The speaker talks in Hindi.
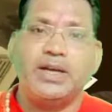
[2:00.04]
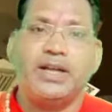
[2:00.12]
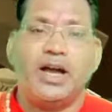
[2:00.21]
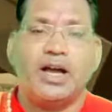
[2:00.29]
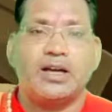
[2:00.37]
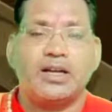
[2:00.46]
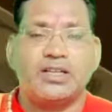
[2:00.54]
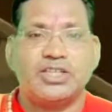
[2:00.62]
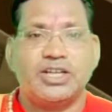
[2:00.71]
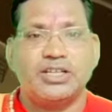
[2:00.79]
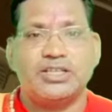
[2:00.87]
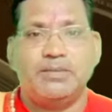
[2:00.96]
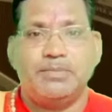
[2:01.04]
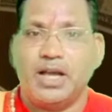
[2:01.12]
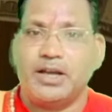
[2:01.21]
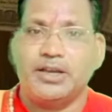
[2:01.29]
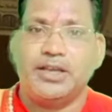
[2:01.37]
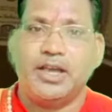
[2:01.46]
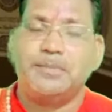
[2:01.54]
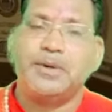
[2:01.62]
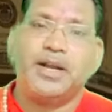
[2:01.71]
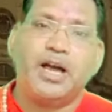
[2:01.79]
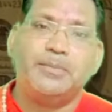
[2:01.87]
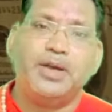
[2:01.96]
बिल्ली आकर अचानक से ब्याह गई है
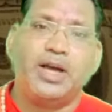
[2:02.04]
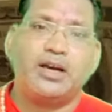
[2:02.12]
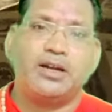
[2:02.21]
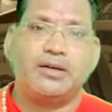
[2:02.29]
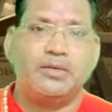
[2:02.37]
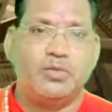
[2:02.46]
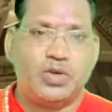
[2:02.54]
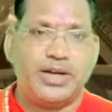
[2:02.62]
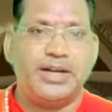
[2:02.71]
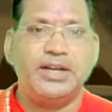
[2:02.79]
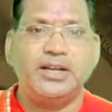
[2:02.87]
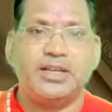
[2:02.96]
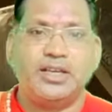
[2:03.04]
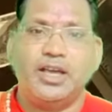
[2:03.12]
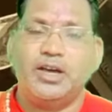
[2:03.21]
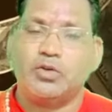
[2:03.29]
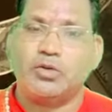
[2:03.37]
अपने आप ही आकर वो रहने लगी है